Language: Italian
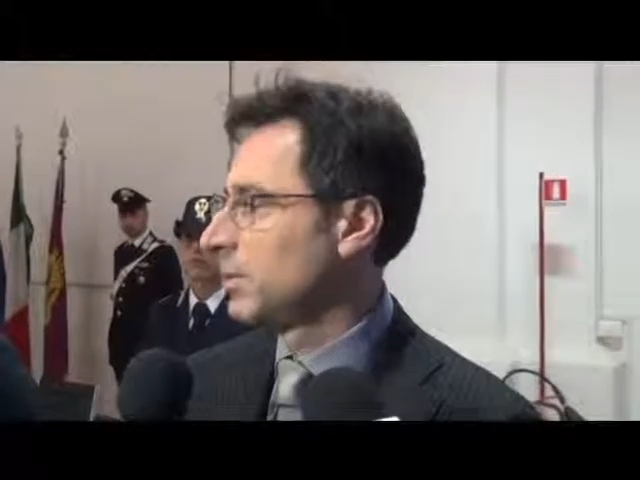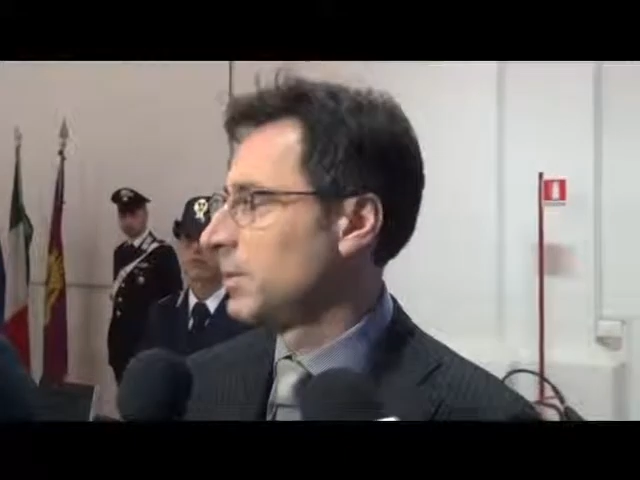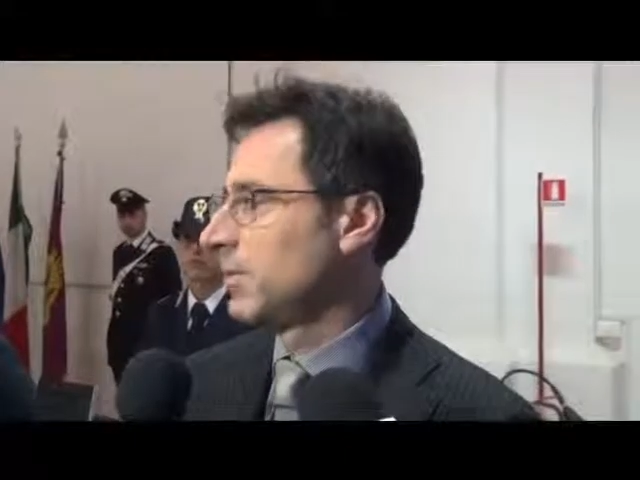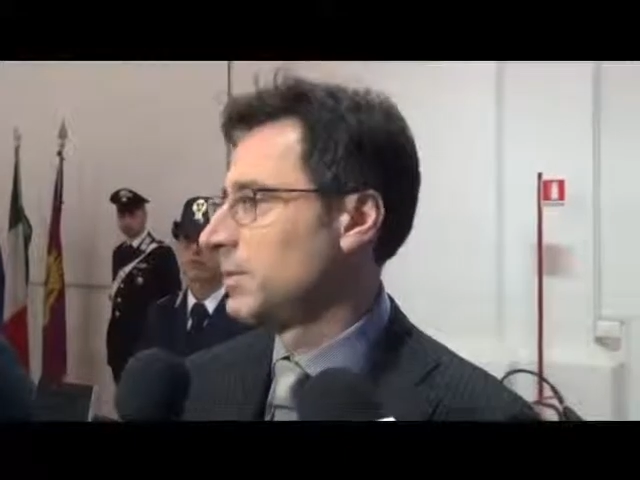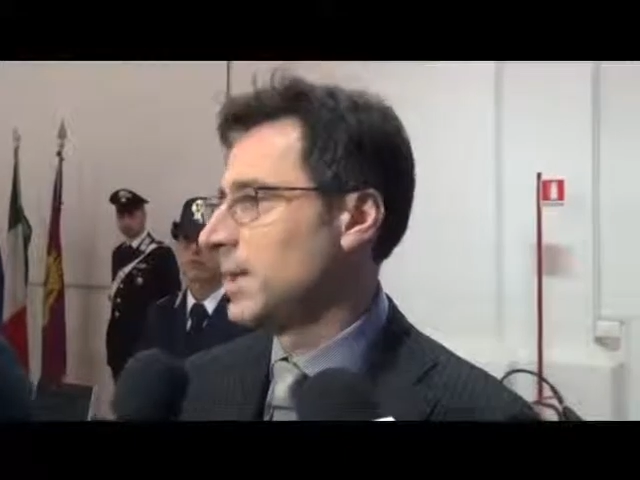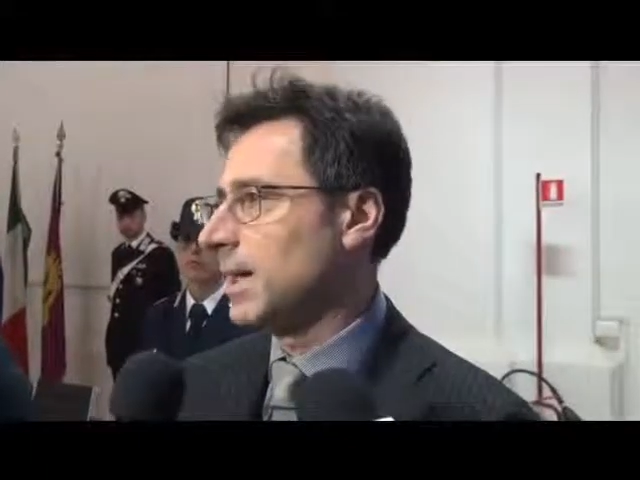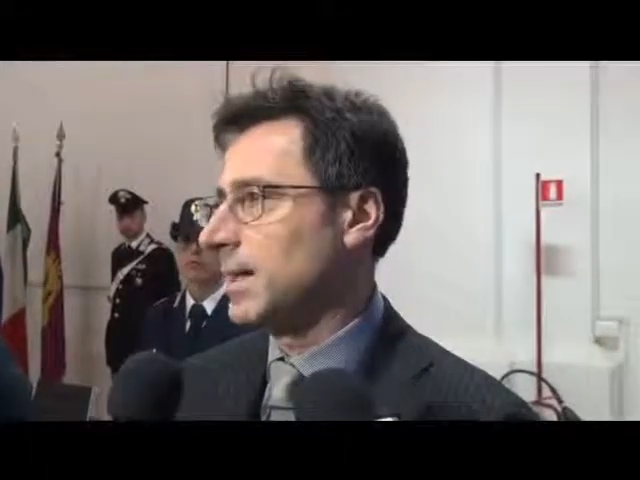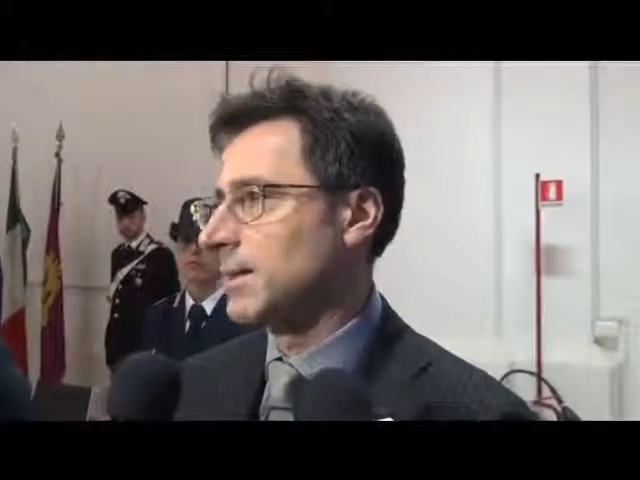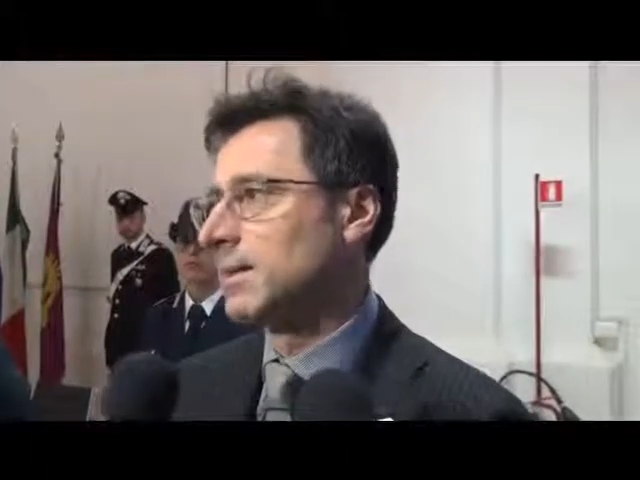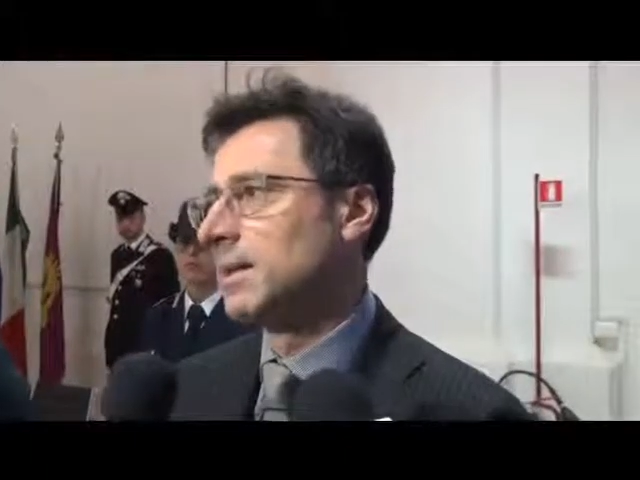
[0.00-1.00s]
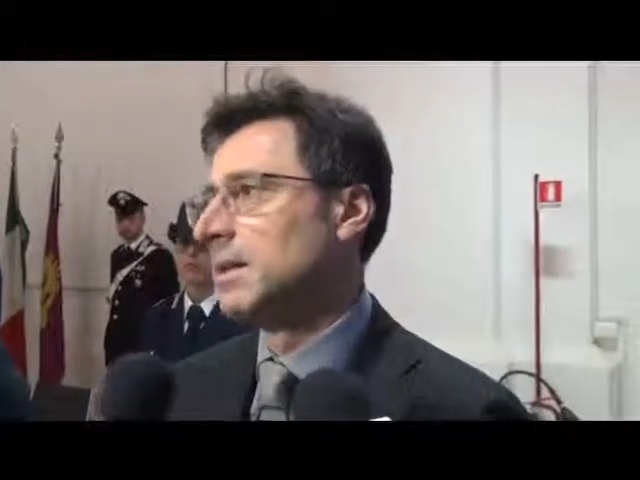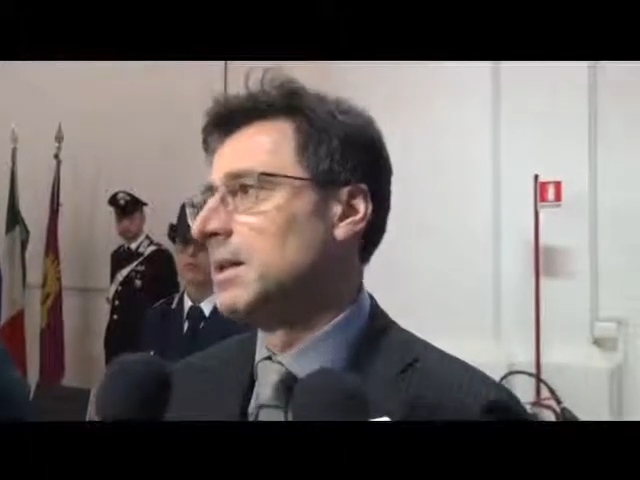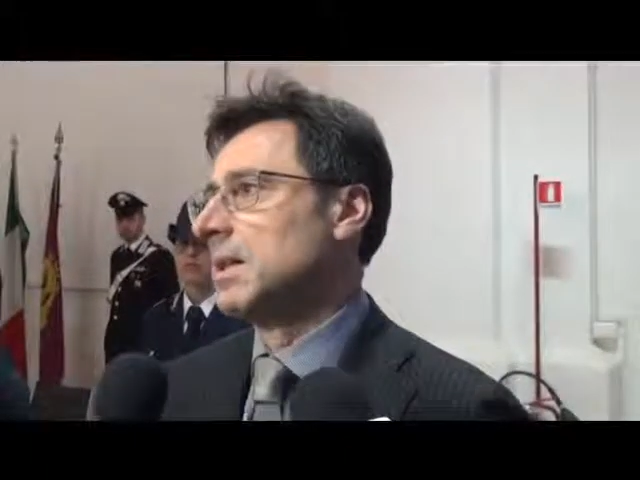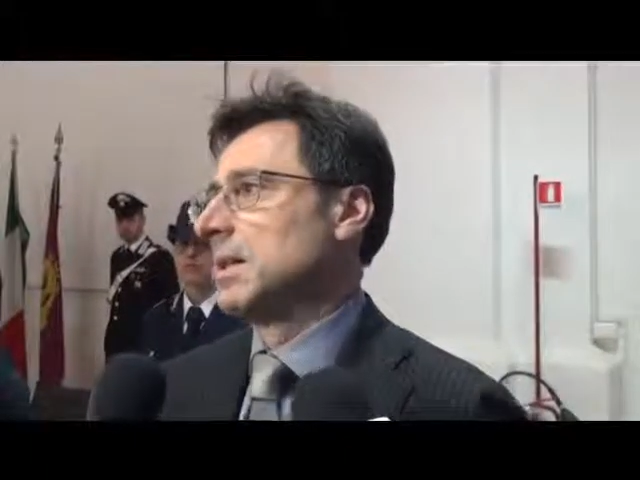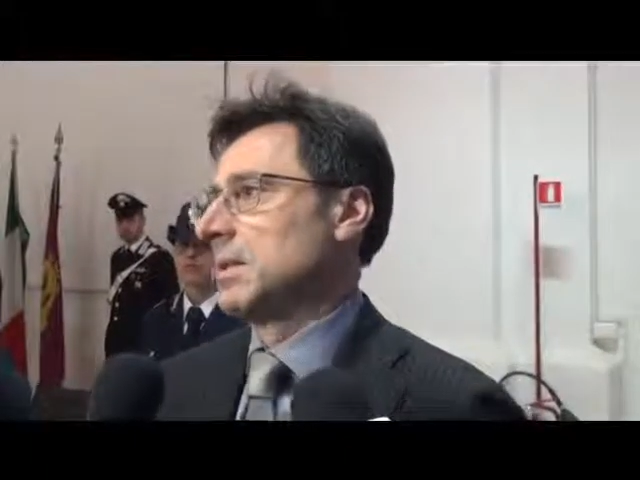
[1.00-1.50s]
nuclei familiari,
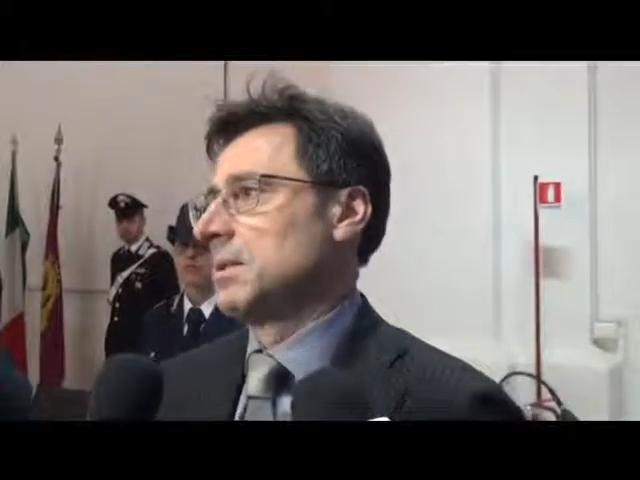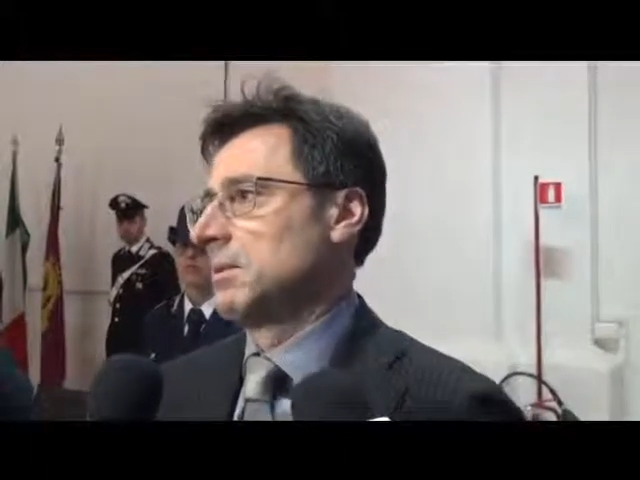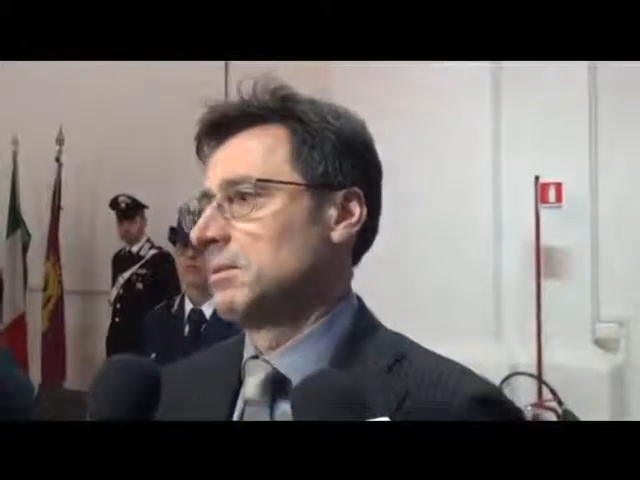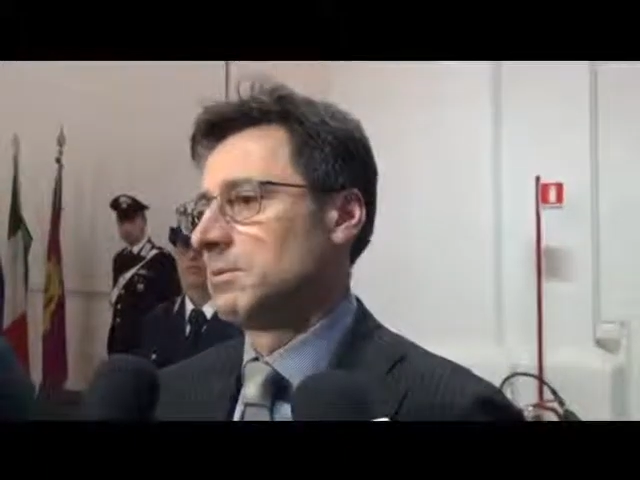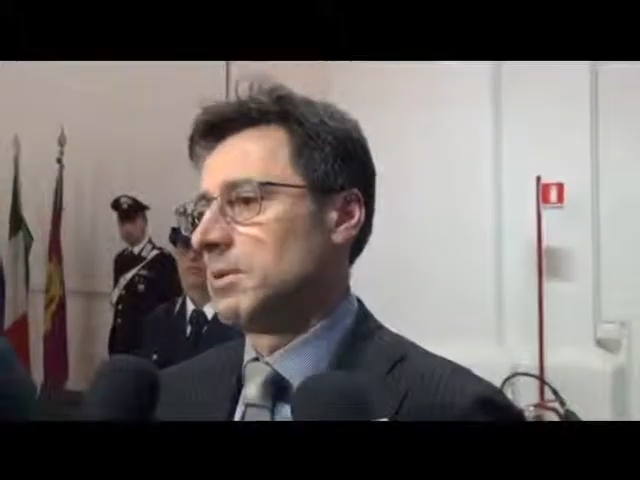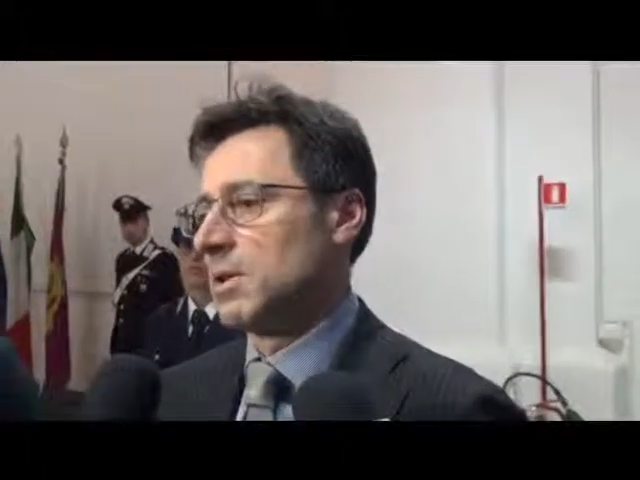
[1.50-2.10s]
un